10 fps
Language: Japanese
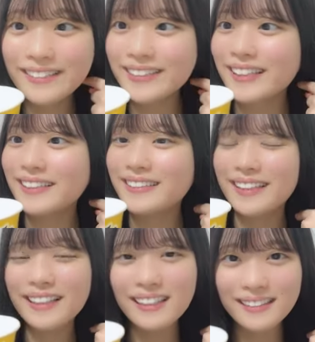本当や湯
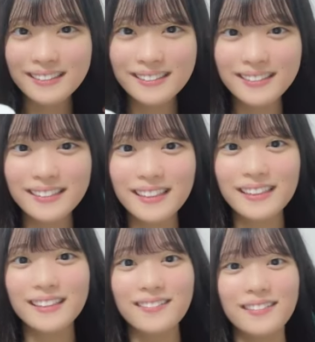気だ
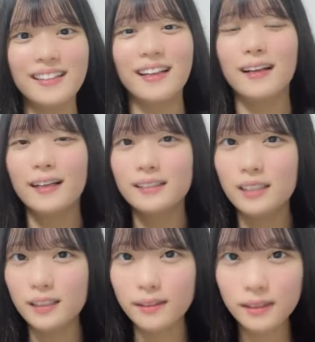でもね
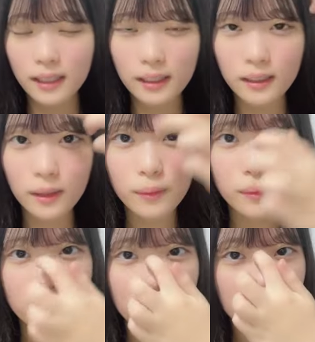さっきさっきでお風
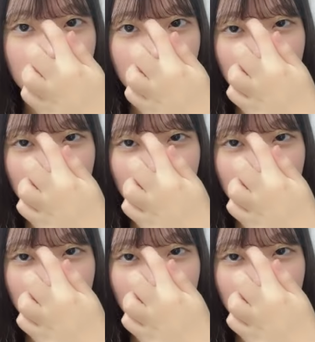呂先に